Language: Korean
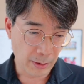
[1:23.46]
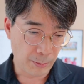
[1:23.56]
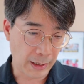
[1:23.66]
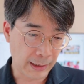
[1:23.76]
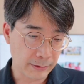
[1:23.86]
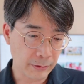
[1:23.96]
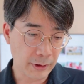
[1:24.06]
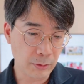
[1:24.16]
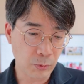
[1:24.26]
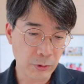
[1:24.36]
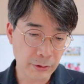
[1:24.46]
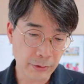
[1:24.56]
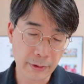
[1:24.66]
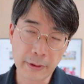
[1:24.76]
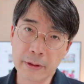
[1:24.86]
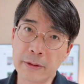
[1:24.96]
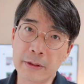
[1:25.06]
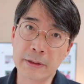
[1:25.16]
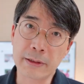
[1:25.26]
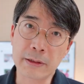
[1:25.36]
많은 일본인들에게
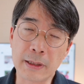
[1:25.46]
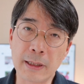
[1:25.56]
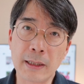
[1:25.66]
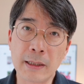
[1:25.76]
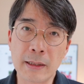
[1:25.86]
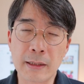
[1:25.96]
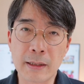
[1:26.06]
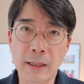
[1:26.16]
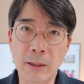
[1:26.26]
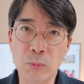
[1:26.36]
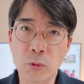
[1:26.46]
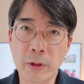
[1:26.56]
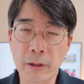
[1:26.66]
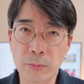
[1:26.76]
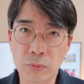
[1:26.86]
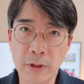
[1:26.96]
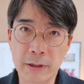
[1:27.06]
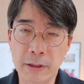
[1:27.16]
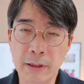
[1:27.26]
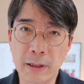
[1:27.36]
그랬지 않을까? 감독에게뿐
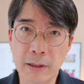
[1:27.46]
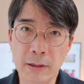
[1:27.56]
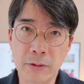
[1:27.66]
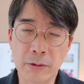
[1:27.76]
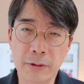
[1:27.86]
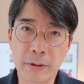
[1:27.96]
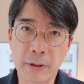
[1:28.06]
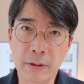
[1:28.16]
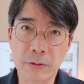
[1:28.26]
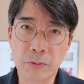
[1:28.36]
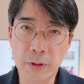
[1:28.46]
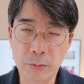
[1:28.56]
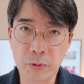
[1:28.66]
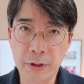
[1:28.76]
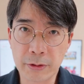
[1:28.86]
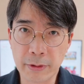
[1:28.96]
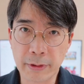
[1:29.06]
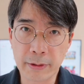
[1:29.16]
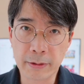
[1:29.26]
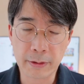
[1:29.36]
아니라 거의 대다수
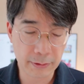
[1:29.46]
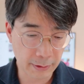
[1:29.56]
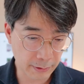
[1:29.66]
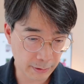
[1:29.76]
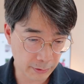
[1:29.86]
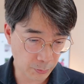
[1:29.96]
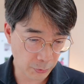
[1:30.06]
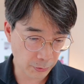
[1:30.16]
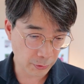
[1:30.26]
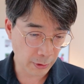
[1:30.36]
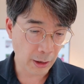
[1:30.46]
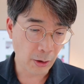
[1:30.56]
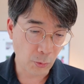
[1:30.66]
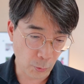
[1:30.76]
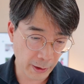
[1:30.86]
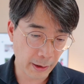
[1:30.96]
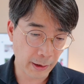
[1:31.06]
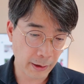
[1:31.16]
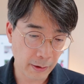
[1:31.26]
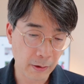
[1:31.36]
일본인들에게 그랬지 않을까 싶어요.
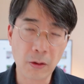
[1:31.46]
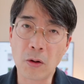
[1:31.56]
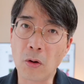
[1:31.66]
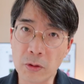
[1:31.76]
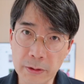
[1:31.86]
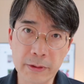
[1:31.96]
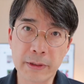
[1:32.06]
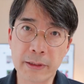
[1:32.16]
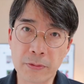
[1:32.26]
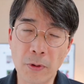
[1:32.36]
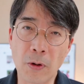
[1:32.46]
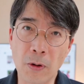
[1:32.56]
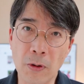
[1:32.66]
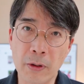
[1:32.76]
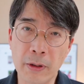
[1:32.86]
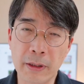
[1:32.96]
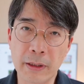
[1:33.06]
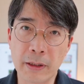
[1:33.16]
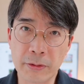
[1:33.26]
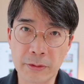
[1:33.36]
왜? 어째서
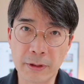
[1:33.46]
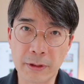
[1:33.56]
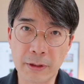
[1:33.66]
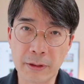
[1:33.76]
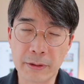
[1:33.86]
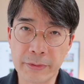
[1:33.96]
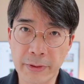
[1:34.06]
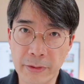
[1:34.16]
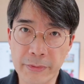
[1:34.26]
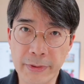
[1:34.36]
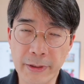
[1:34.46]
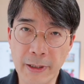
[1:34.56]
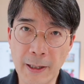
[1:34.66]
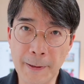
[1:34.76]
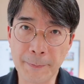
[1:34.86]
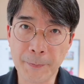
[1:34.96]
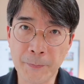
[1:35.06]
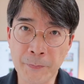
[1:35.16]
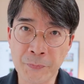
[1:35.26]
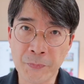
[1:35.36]
이런 일이 생겼을까?
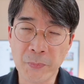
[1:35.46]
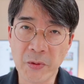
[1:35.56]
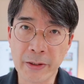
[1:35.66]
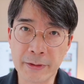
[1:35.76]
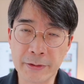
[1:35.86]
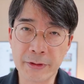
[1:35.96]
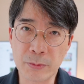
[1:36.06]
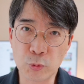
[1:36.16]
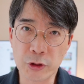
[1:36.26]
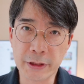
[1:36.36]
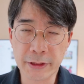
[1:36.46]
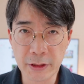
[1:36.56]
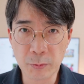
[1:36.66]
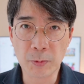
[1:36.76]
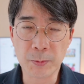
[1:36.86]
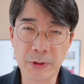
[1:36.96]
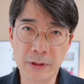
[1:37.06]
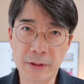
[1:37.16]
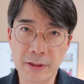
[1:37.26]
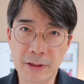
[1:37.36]
근데 네, 그 질문을
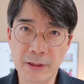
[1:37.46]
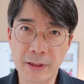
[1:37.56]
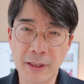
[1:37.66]
끊임없이